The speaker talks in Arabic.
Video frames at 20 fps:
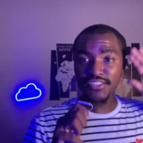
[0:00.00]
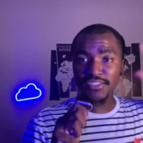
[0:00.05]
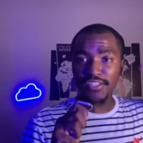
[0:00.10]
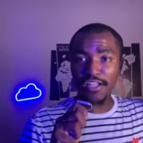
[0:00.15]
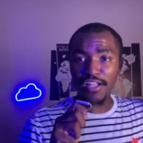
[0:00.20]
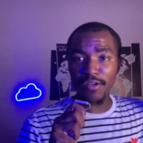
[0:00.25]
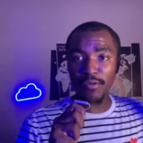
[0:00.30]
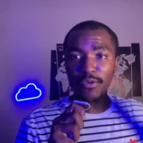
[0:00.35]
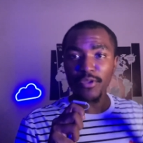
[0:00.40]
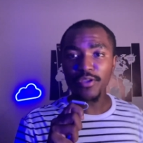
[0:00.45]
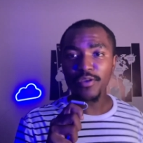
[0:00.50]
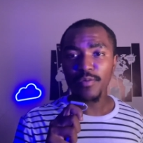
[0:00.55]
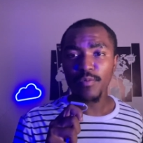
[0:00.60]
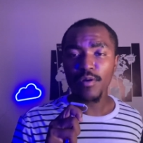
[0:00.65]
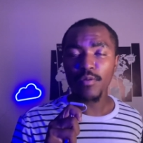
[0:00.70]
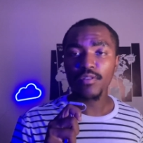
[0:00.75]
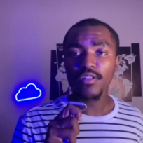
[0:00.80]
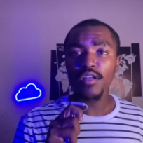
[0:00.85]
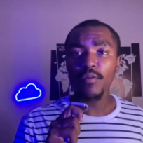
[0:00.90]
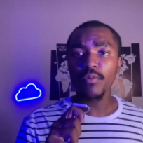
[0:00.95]
السلام عليكم
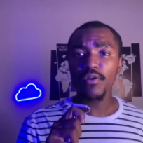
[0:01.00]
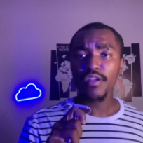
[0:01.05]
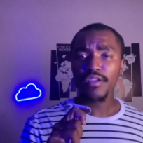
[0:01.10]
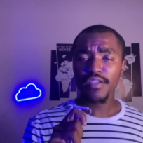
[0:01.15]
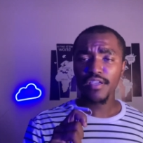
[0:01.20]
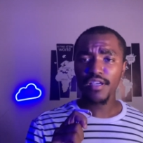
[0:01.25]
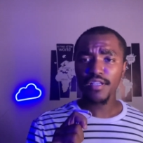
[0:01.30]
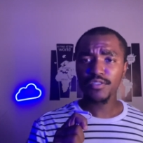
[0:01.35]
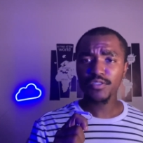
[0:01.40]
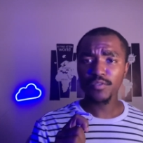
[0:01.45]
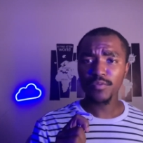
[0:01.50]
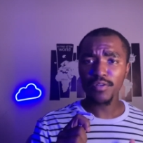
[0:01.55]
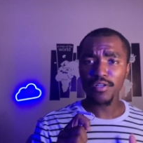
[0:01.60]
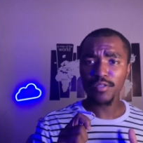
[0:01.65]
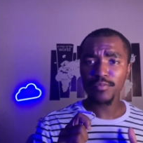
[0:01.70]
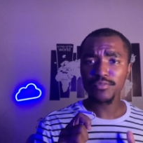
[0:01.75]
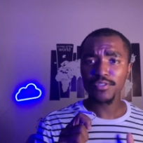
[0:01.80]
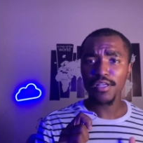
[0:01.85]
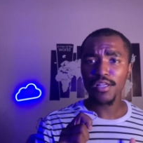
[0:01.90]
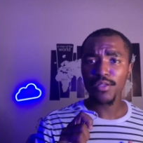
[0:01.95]
ورحمة الله وبركاته
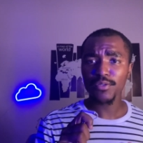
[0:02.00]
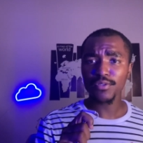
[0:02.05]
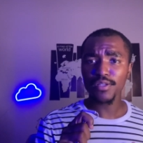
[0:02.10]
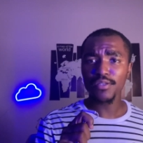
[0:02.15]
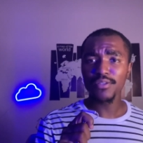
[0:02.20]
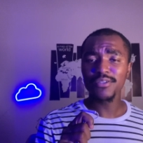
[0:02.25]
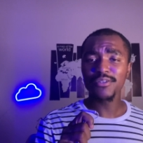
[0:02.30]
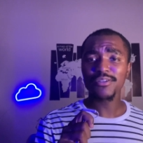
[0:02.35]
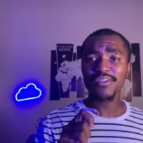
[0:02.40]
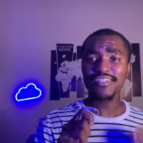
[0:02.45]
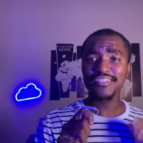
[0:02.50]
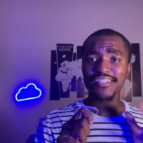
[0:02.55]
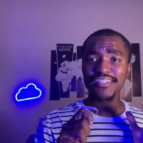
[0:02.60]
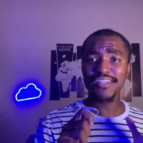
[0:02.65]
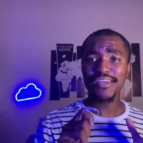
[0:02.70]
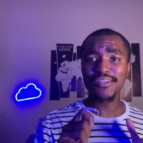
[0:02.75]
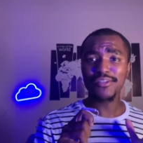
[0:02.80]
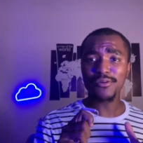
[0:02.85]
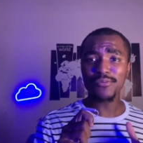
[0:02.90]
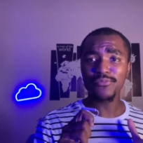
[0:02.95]
معكم طارق طلور
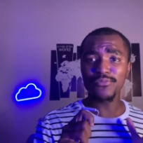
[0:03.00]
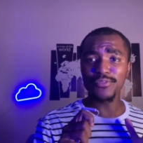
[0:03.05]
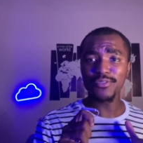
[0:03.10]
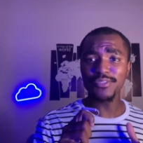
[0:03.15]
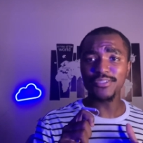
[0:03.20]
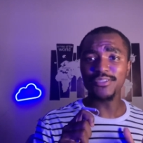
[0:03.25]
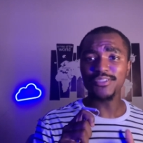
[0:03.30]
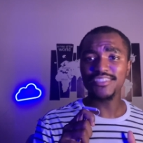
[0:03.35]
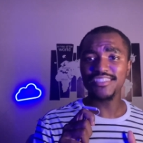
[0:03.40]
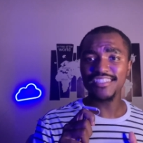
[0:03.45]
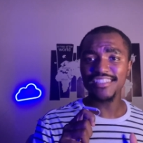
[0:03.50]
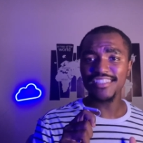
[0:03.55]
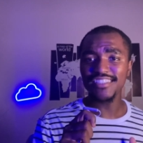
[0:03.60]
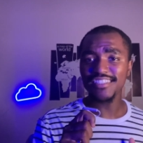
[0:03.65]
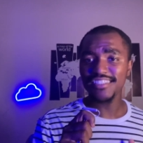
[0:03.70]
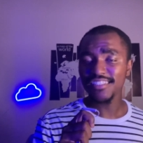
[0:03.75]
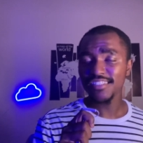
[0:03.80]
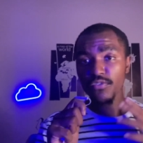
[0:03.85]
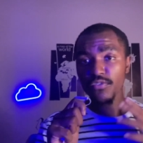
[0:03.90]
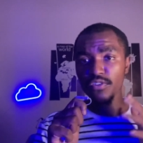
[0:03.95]
رجعنا لكم فيديو
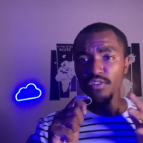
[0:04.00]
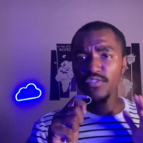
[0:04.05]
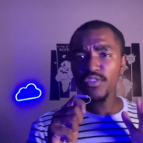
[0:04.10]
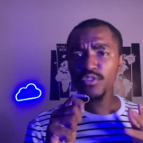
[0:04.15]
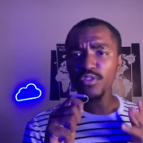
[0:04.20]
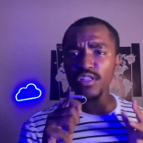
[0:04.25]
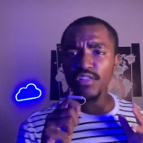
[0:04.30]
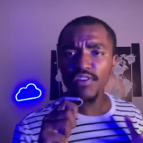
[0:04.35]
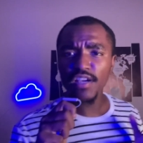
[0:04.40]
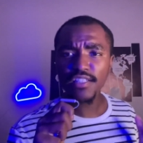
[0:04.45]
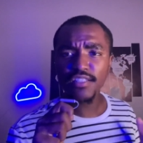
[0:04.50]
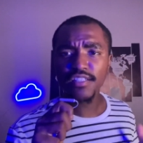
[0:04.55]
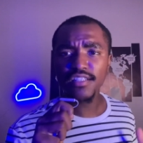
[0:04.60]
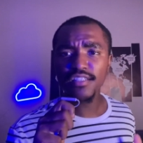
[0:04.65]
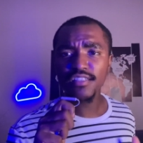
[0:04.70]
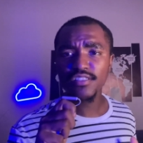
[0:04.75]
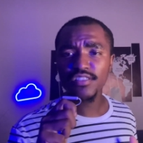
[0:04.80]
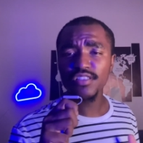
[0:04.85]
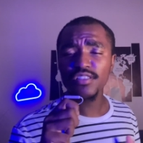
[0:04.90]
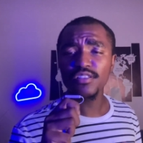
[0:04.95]
جديد في الفيديو اللي فات
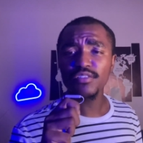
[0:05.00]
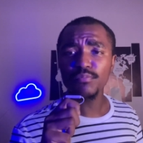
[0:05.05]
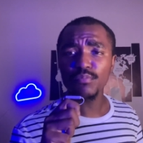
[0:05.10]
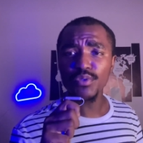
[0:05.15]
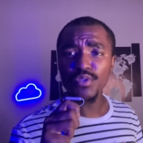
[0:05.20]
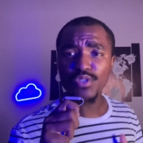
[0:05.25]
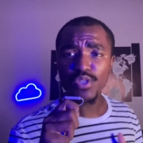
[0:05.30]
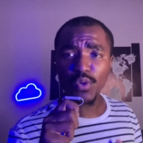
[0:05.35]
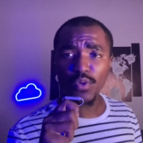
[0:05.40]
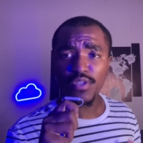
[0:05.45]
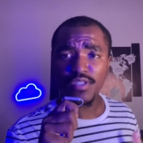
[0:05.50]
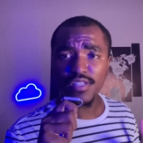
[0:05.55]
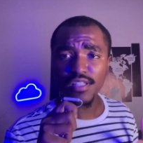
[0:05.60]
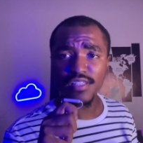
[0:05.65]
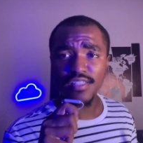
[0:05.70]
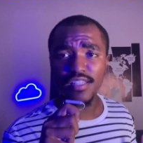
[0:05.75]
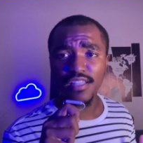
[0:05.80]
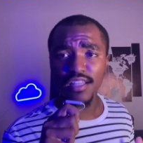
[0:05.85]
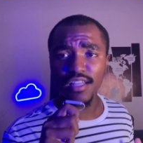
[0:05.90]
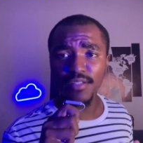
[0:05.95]
قلت بنسوي
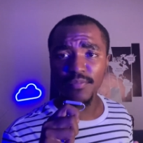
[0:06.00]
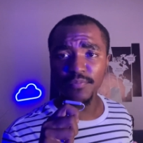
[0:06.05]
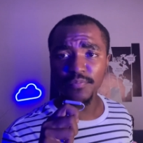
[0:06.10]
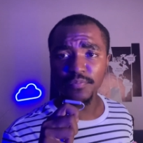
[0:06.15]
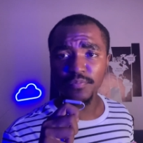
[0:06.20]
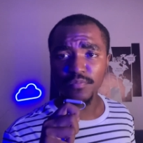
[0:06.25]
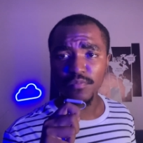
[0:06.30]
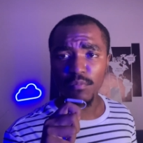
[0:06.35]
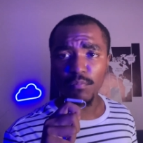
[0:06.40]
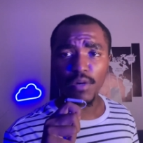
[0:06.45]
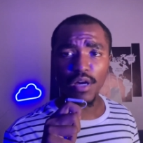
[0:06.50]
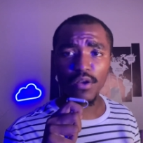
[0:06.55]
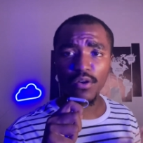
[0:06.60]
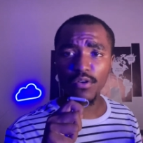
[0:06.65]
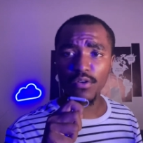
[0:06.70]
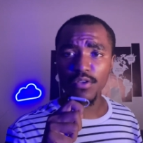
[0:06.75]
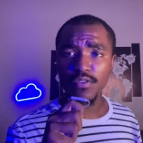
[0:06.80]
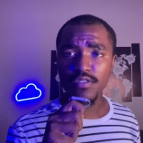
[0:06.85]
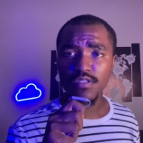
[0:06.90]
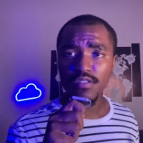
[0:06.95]
سلسلة مع
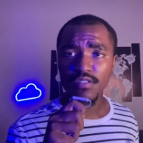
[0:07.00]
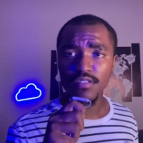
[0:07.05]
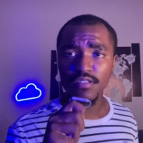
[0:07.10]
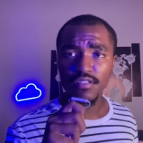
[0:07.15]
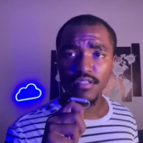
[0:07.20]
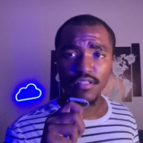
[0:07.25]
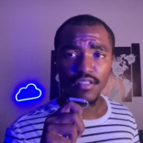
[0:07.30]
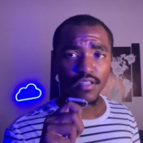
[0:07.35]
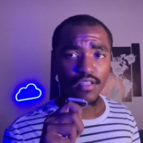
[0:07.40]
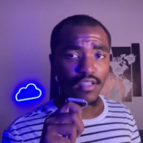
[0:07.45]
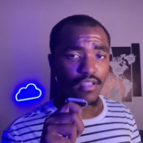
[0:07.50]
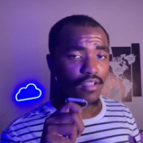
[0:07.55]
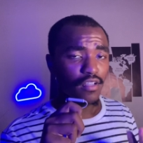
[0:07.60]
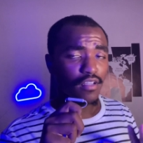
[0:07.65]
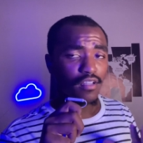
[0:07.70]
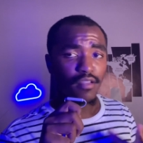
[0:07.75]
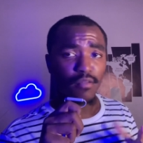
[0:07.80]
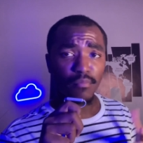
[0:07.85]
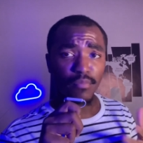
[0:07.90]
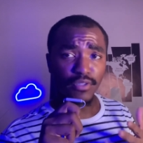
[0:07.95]
الروز
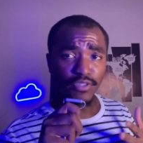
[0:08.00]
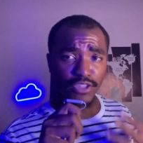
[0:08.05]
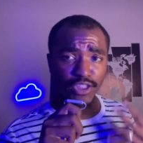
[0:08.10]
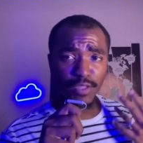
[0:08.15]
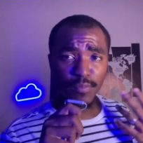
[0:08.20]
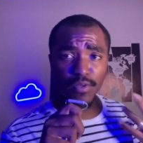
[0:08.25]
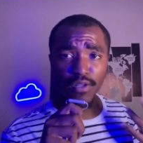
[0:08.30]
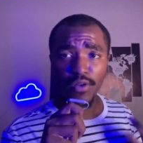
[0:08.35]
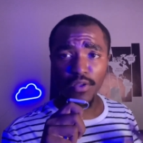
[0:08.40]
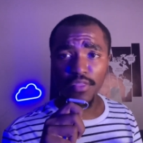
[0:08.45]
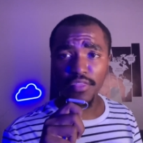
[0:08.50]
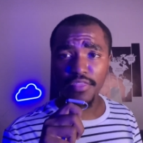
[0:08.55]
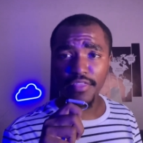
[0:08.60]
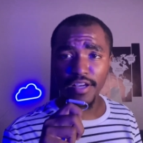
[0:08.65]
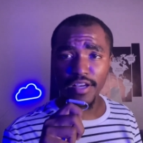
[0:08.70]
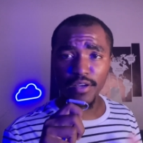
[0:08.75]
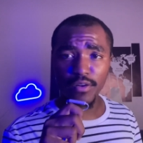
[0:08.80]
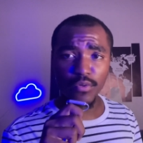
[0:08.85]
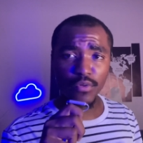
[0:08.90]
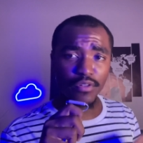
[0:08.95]
بنجيب له
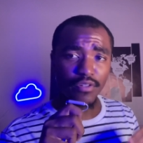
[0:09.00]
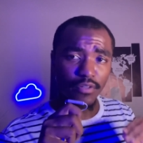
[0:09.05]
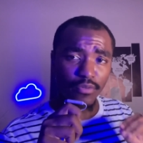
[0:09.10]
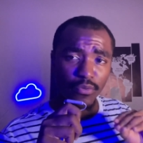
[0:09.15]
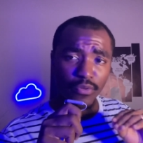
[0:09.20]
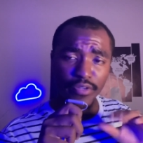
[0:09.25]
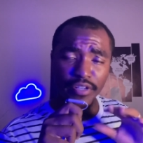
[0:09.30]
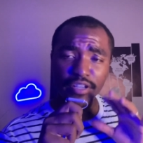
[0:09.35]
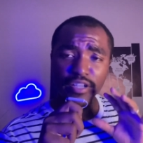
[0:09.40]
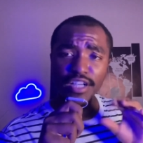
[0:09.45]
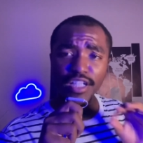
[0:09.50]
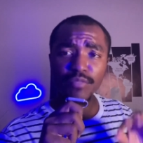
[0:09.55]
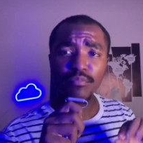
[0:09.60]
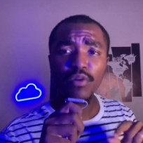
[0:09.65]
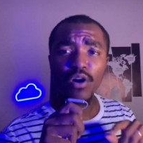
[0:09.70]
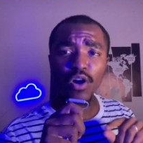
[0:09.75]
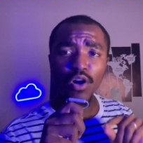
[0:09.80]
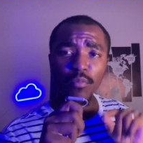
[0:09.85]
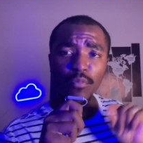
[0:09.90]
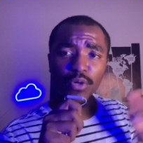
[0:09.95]
أنثى ونقعد
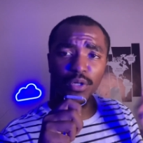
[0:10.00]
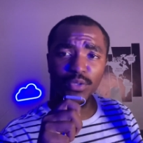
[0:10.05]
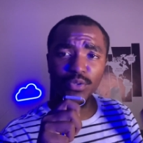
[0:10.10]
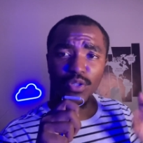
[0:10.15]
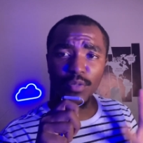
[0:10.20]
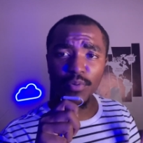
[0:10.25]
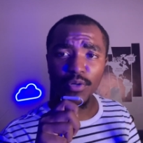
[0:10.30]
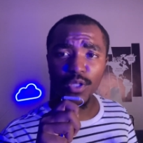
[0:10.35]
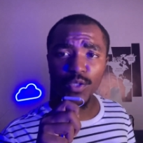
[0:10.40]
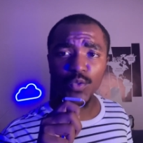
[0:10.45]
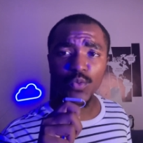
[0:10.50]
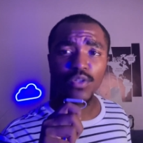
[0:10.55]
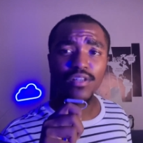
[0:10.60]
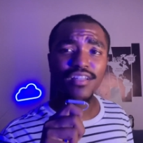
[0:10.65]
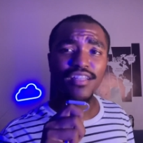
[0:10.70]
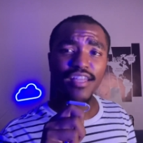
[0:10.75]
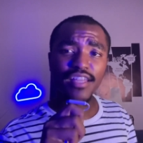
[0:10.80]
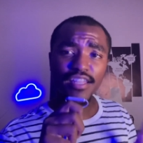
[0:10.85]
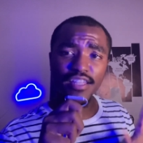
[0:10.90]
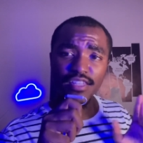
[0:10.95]
معهم خطوة بخطوة
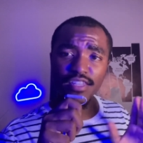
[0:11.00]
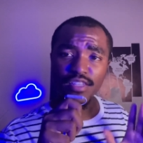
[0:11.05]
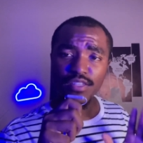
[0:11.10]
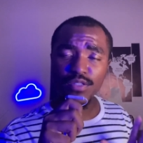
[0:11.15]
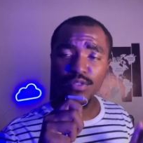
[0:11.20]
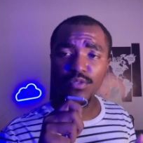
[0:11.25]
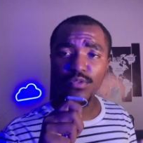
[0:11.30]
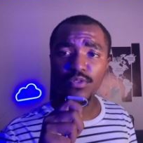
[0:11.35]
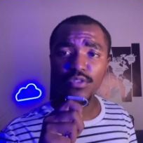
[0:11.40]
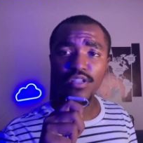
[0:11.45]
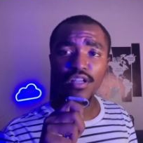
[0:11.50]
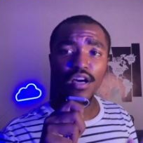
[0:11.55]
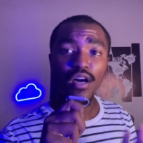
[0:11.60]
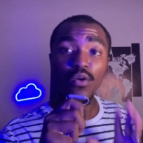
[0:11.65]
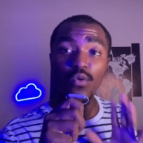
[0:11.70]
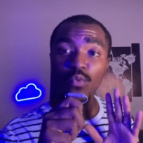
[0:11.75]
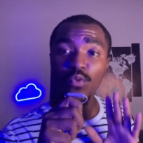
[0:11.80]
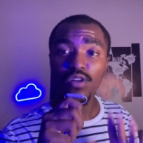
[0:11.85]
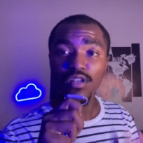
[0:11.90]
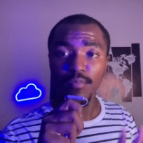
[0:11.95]
لين ينزلون
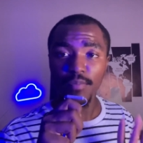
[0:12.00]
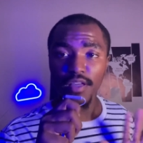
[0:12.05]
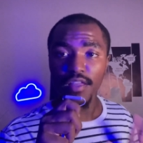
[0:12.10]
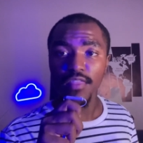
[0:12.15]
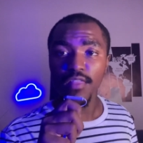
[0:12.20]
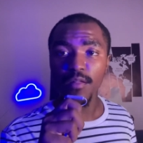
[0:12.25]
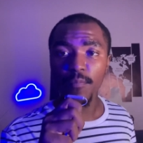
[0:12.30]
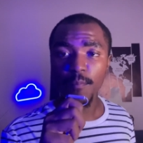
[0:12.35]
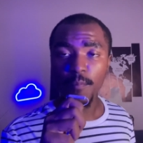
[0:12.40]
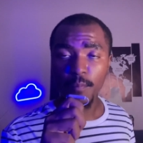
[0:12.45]
أول بيضة